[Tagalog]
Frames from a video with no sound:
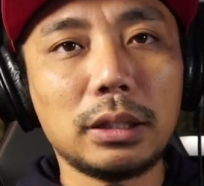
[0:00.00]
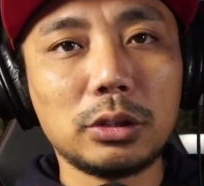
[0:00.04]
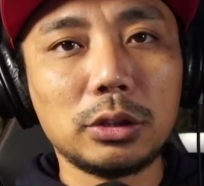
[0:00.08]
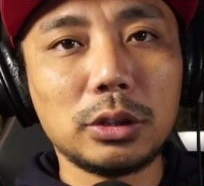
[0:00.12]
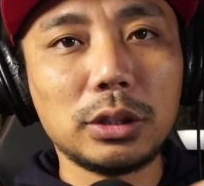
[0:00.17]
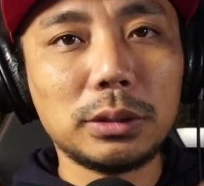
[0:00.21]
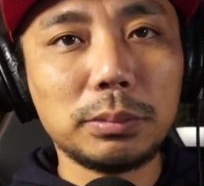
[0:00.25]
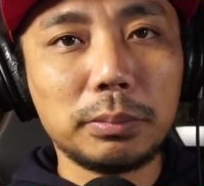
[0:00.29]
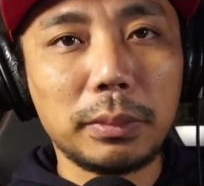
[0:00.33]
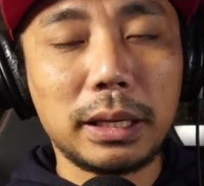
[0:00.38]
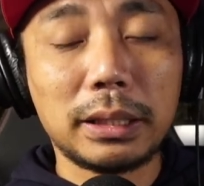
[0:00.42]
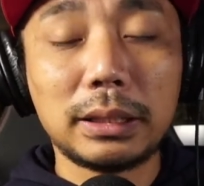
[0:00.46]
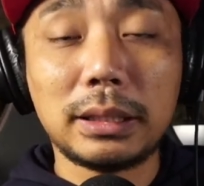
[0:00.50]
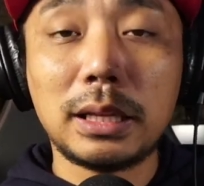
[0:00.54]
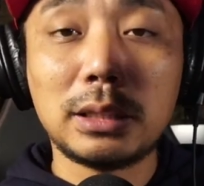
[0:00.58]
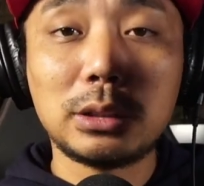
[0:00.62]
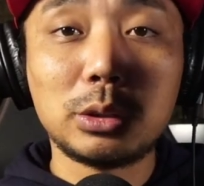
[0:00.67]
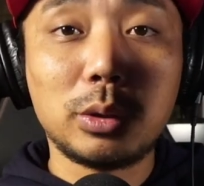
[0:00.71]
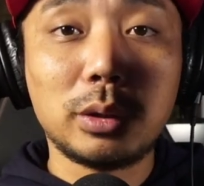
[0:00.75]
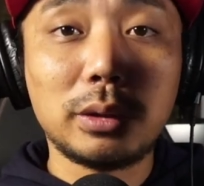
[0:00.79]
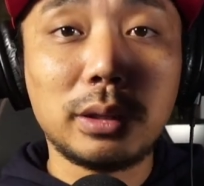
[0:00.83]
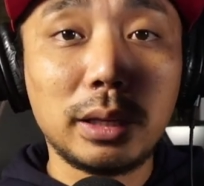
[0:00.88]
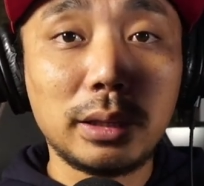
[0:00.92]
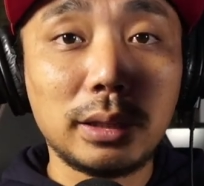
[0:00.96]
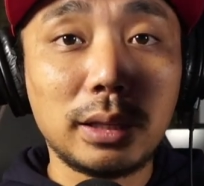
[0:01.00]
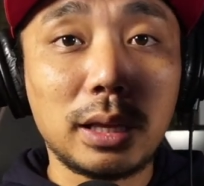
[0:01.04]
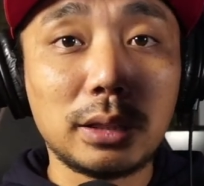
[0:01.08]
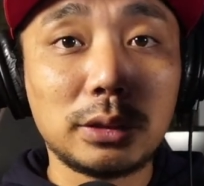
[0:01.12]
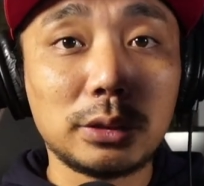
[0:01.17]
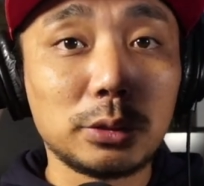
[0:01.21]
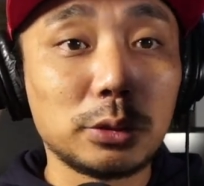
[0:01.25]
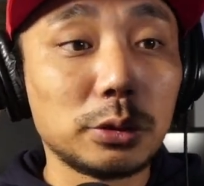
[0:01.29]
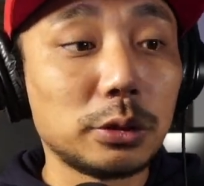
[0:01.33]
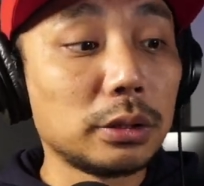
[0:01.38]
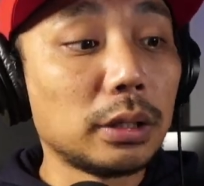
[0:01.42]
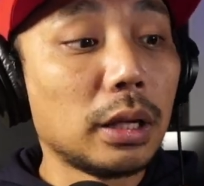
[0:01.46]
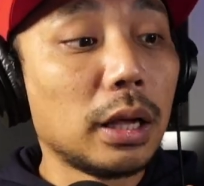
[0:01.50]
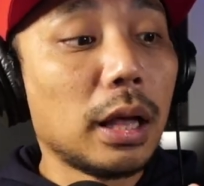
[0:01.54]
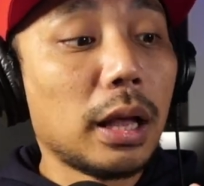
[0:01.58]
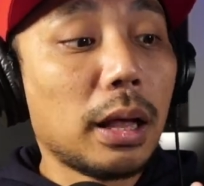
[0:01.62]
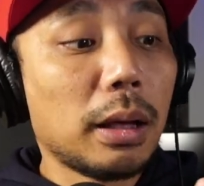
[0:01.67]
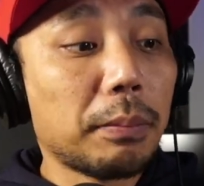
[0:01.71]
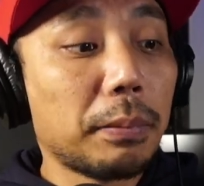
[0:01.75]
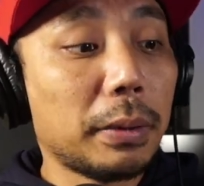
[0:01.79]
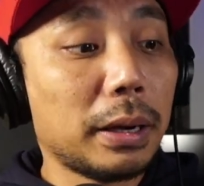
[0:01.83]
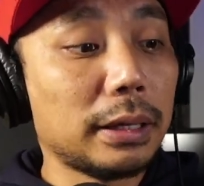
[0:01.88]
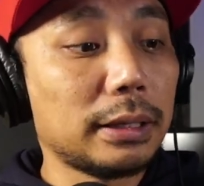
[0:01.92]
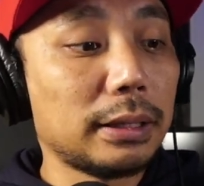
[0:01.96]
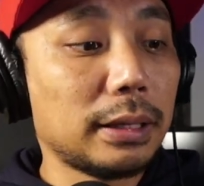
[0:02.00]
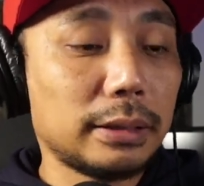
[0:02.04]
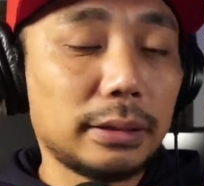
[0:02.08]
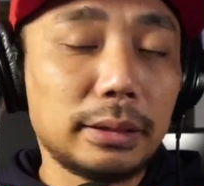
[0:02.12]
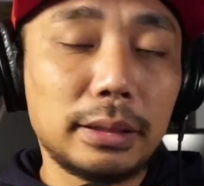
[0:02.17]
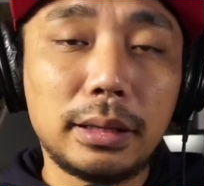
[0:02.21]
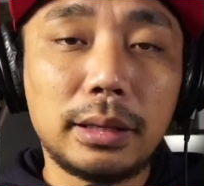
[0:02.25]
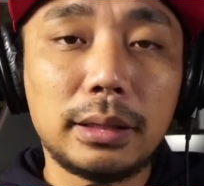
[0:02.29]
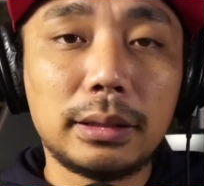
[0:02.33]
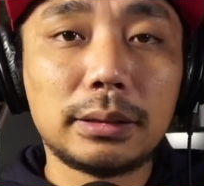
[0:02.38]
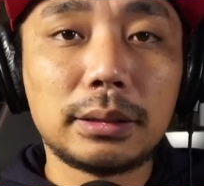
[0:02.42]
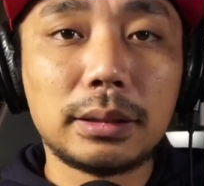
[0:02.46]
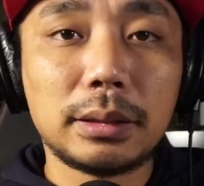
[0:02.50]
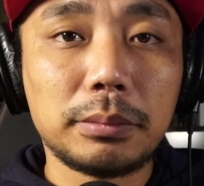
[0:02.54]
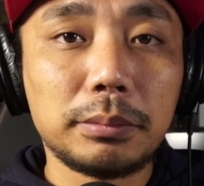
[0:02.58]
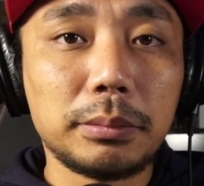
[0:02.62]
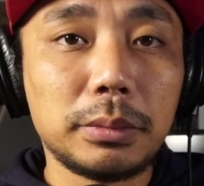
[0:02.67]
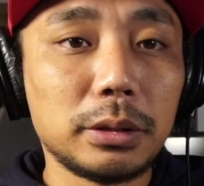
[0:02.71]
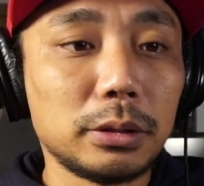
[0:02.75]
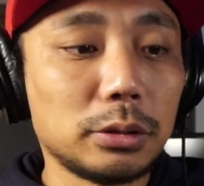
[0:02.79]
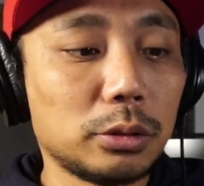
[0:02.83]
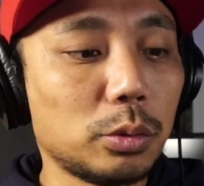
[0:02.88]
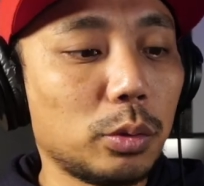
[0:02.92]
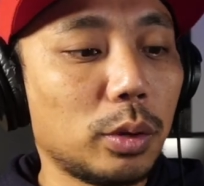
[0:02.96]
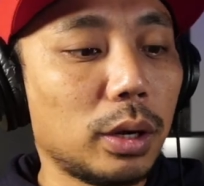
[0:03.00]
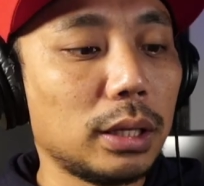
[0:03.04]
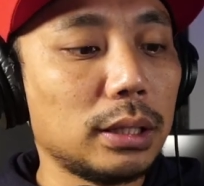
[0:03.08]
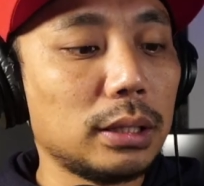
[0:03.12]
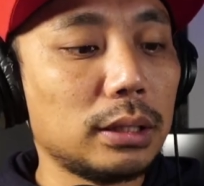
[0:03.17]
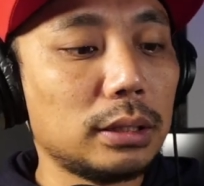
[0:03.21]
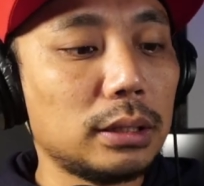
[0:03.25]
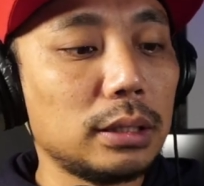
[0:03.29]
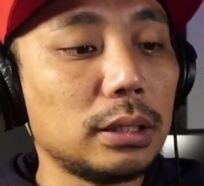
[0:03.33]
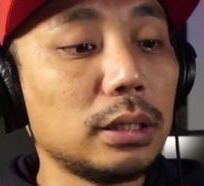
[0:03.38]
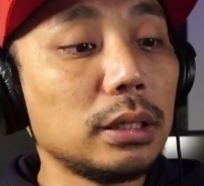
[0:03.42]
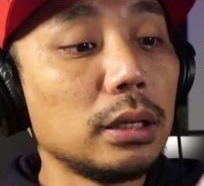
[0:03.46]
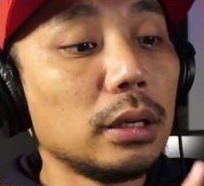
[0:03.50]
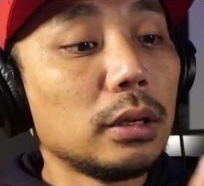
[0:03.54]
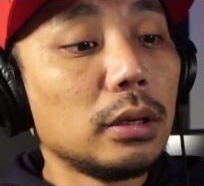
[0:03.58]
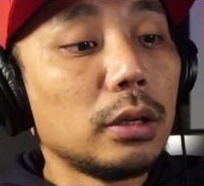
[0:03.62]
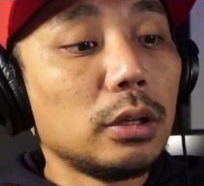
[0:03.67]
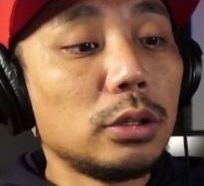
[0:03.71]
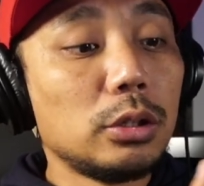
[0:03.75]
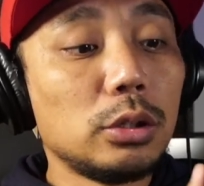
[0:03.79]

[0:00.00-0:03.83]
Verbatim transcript: Ito is metal. So, I think that's good pagdating sa build quality.